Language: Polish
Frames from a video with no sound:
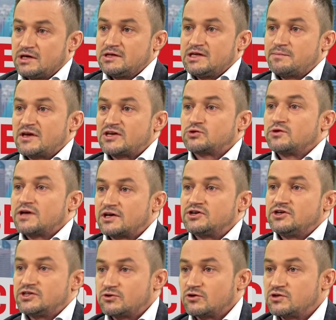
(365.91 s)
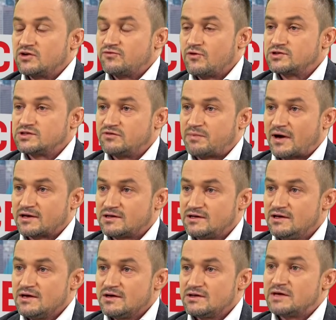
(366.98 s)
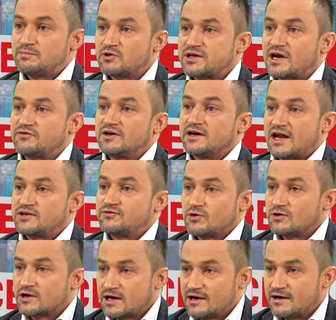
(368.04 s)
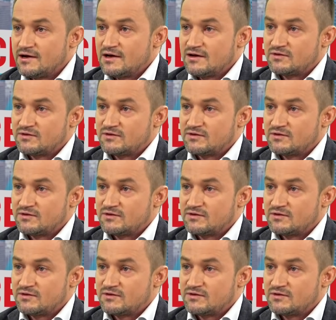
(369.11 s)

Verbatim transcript: nie piastuje jakichś istotnych funkcji w partii, nie potrafi grać w tą grę.